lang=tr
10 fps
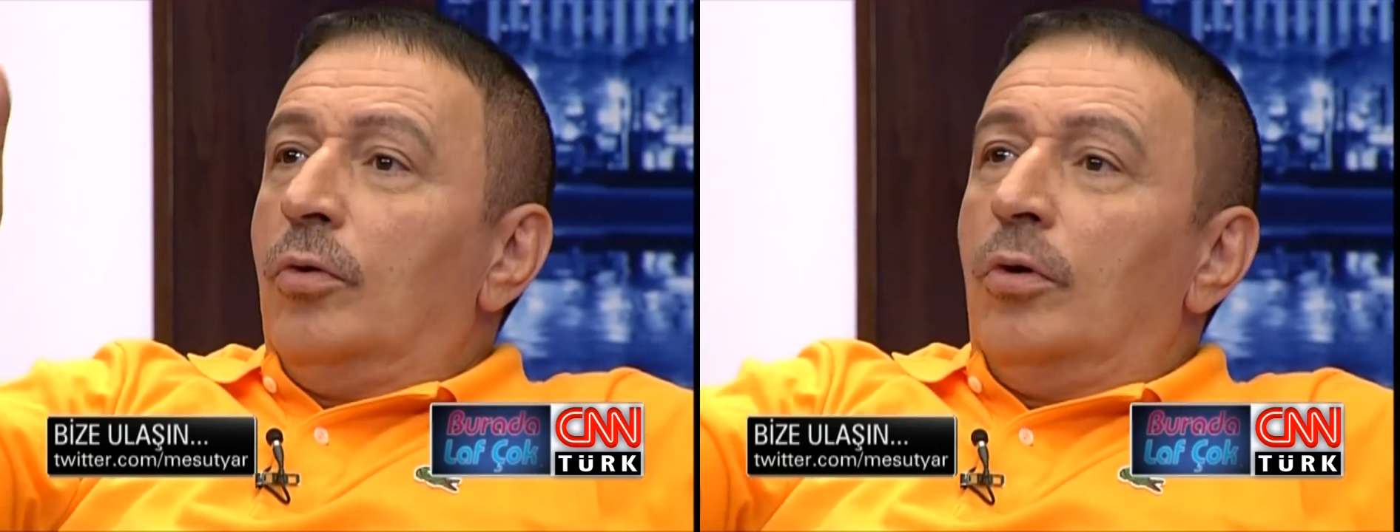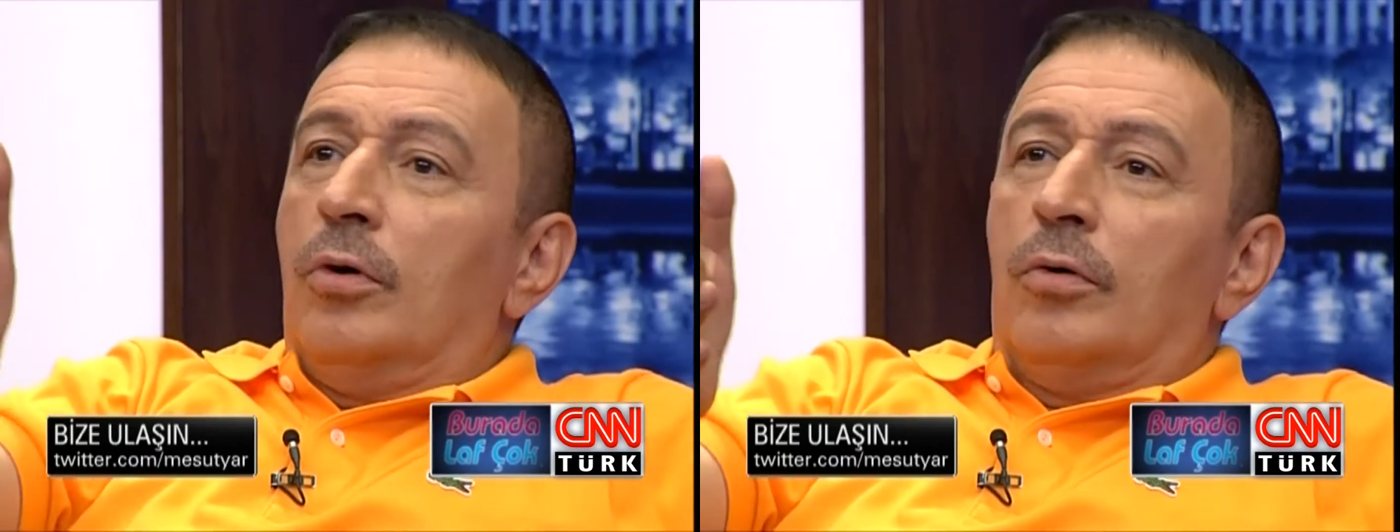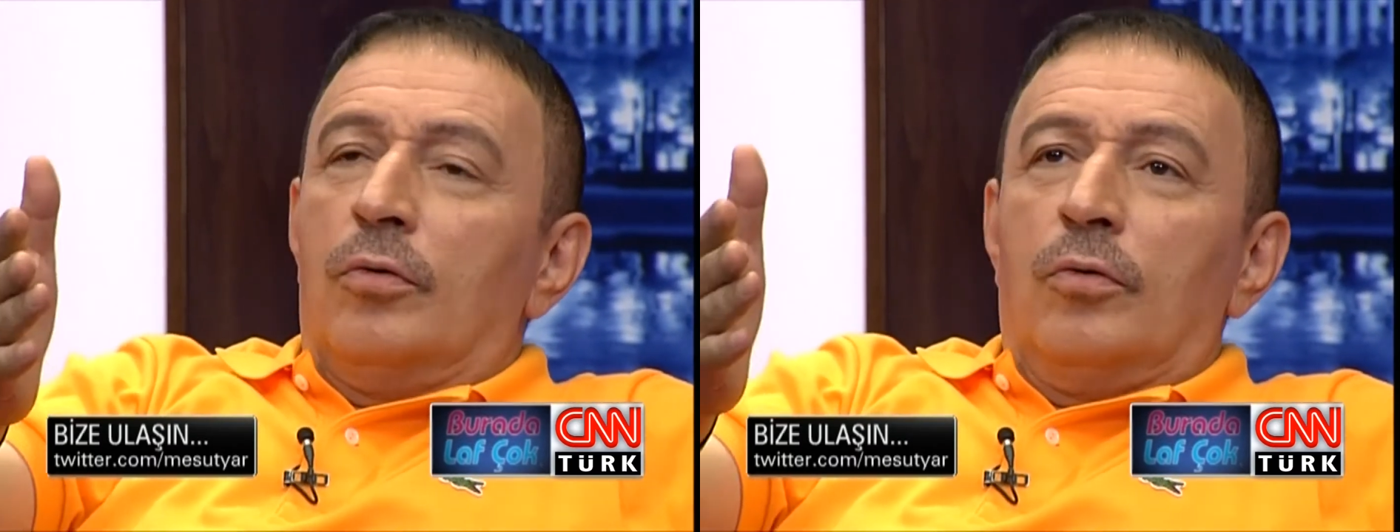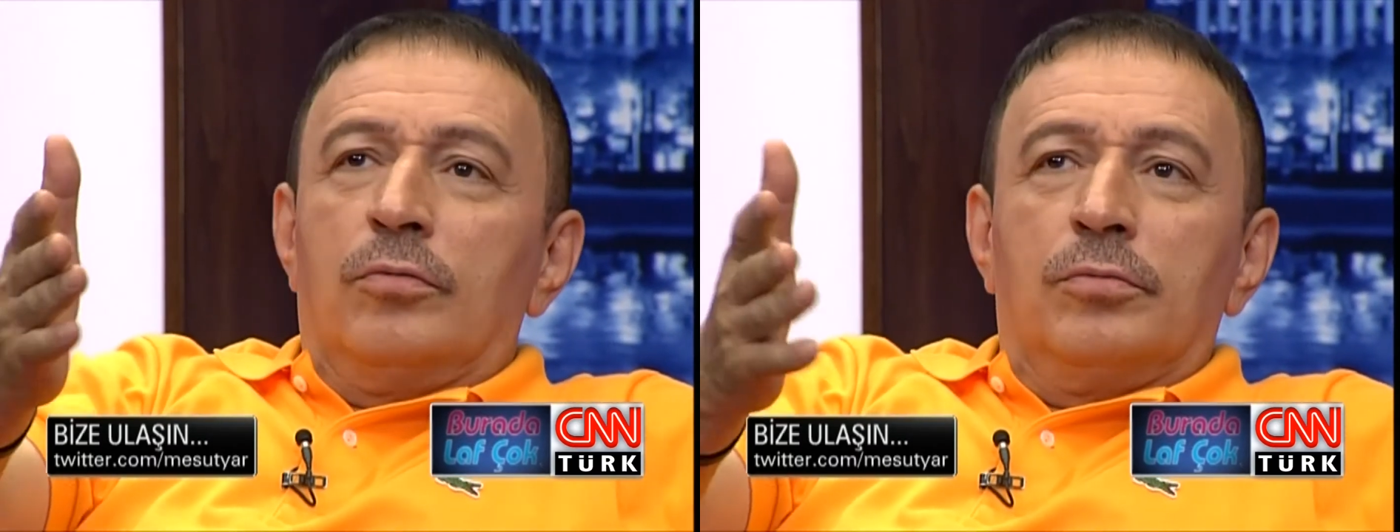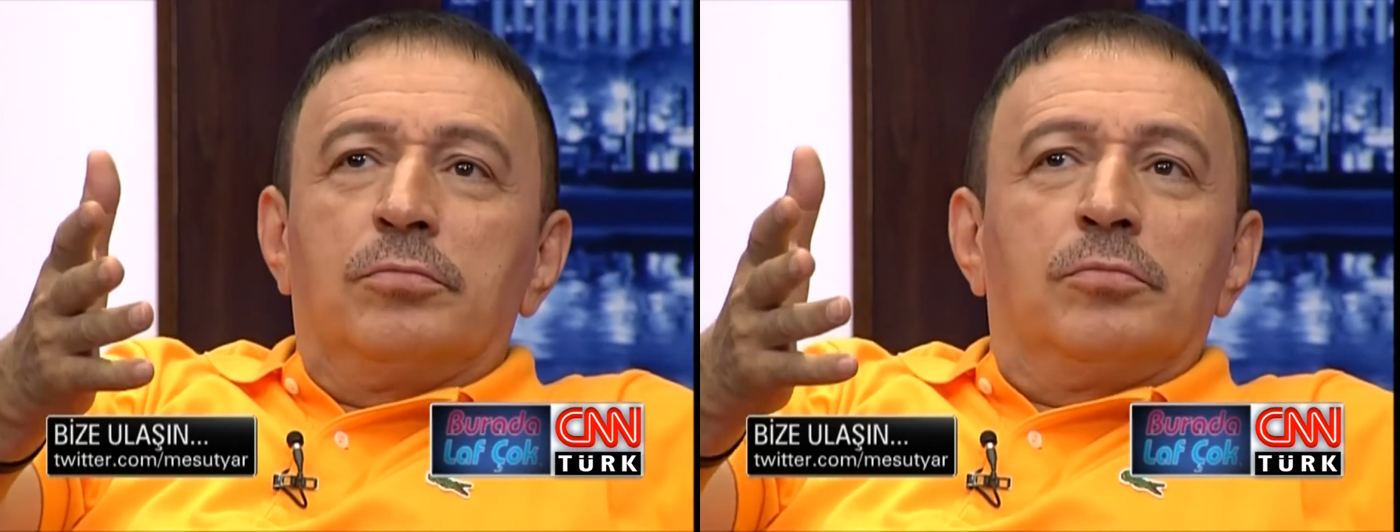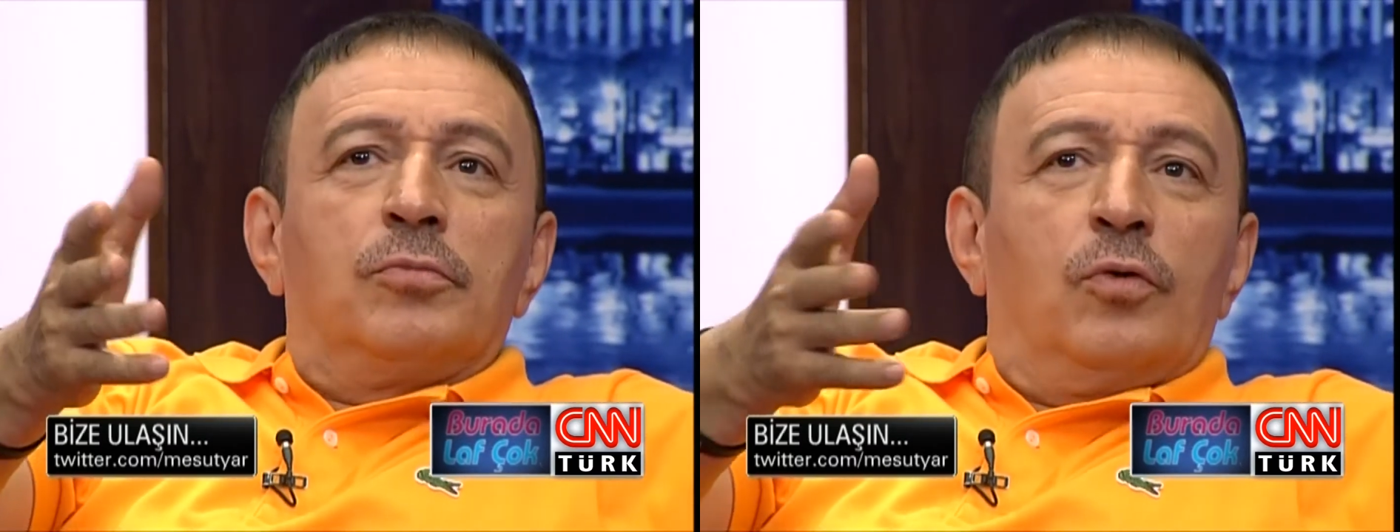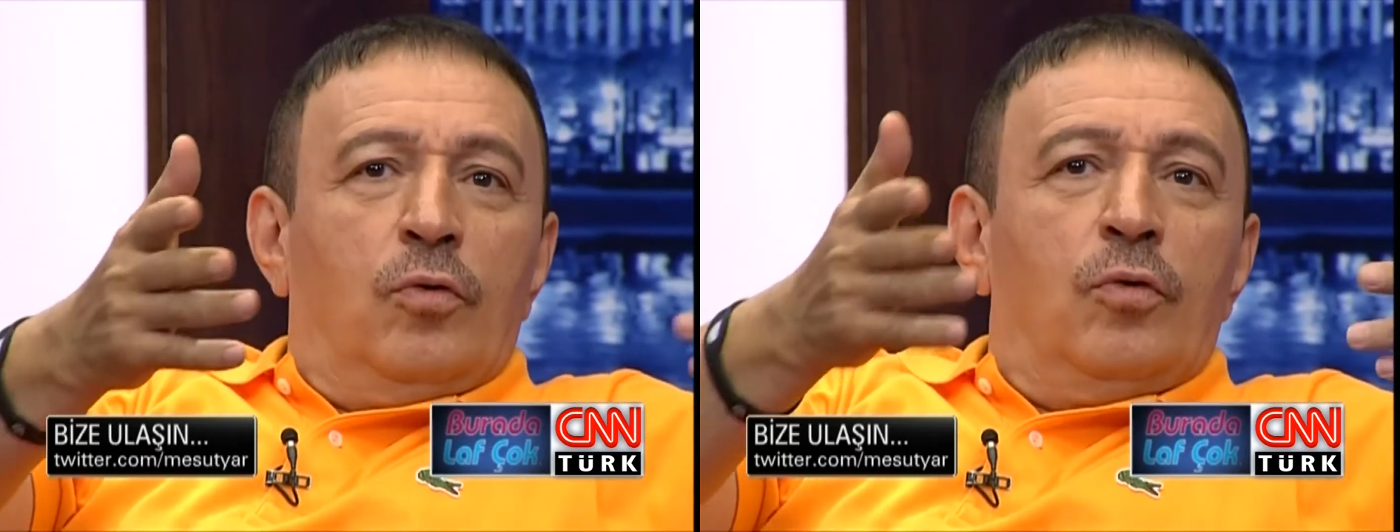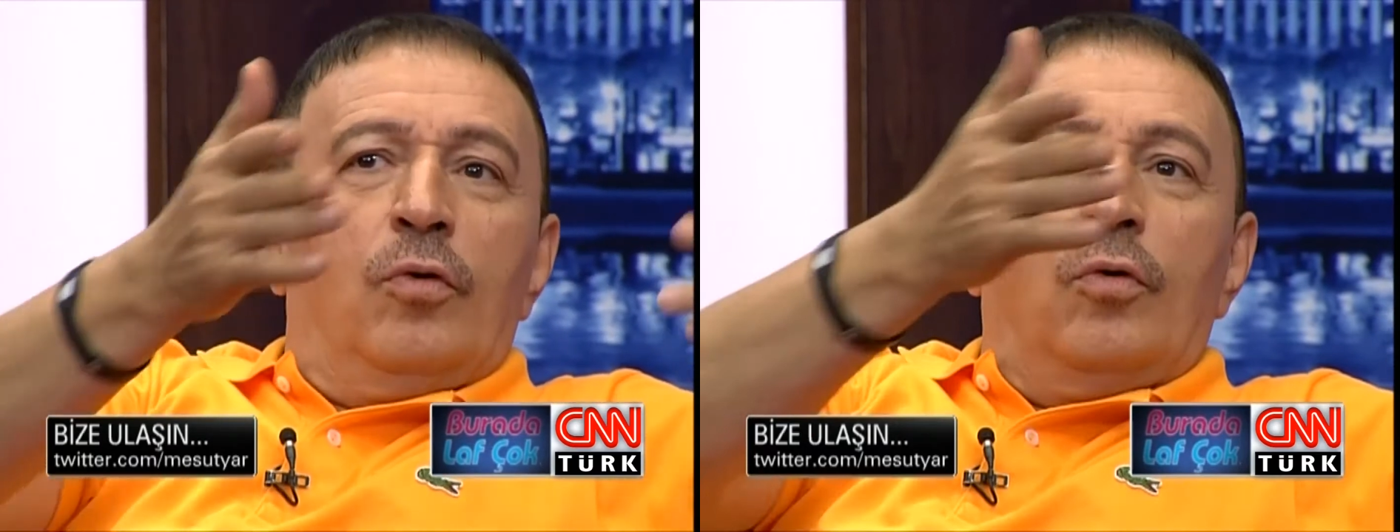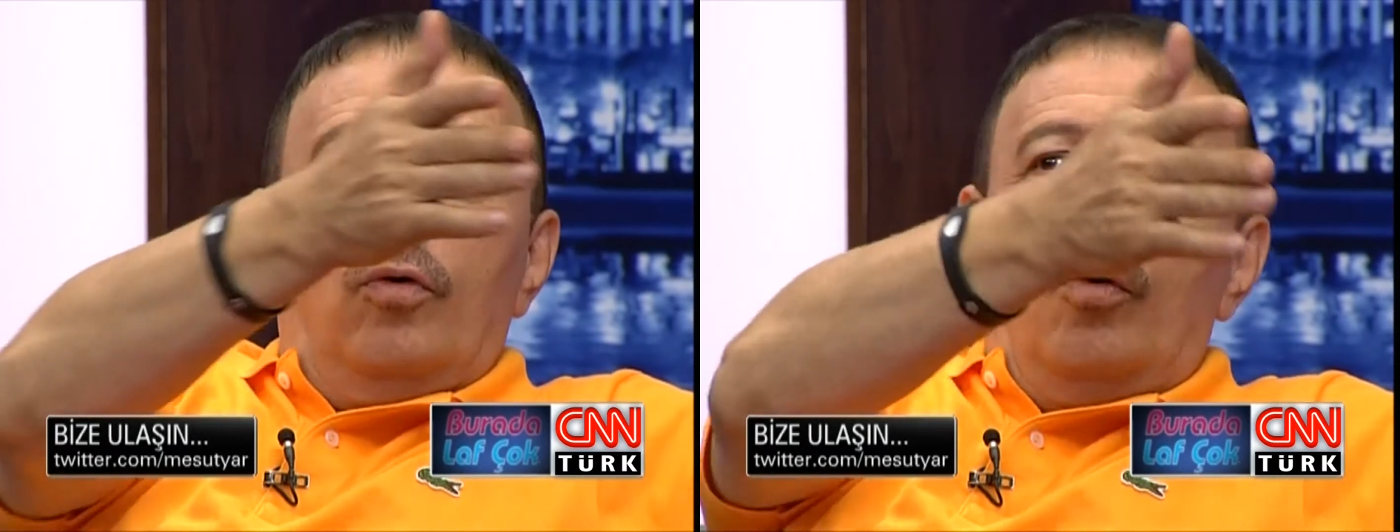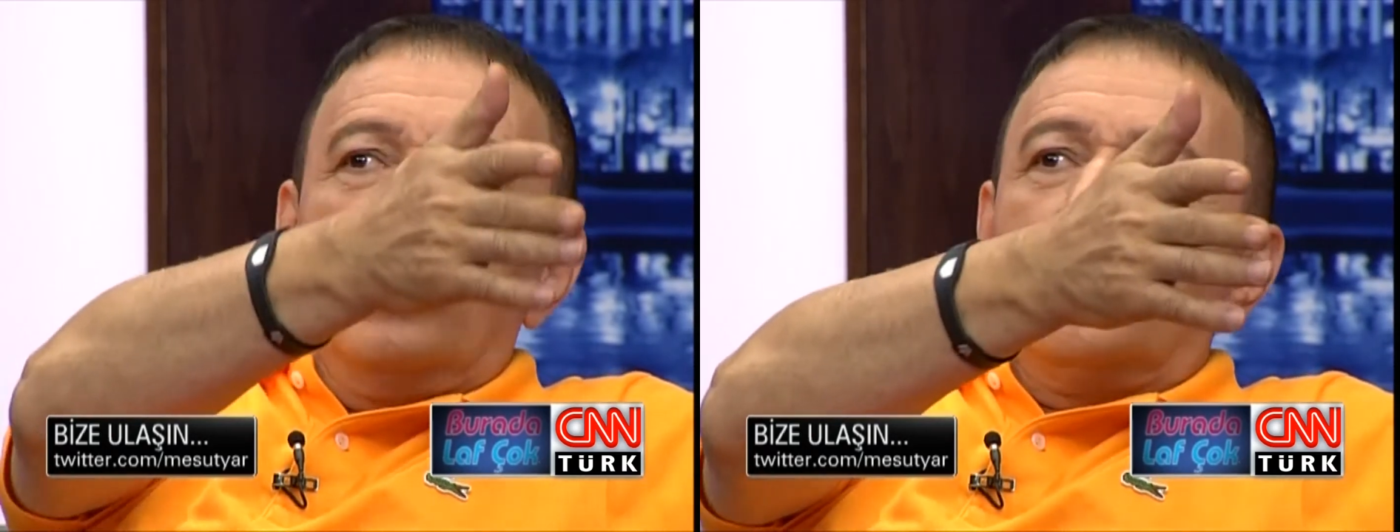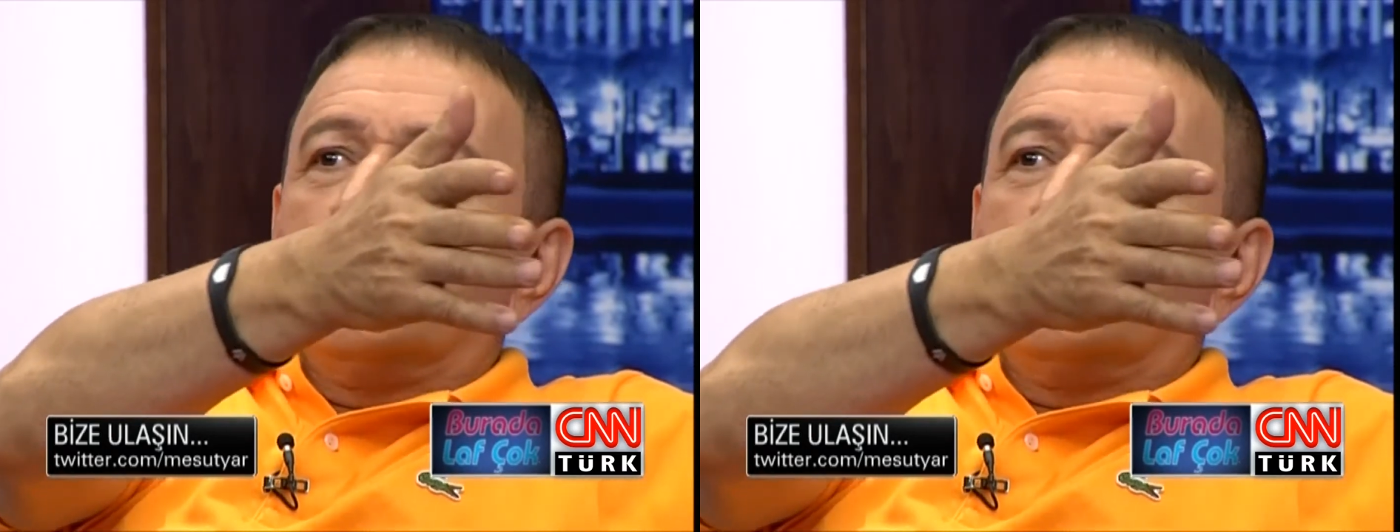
o o,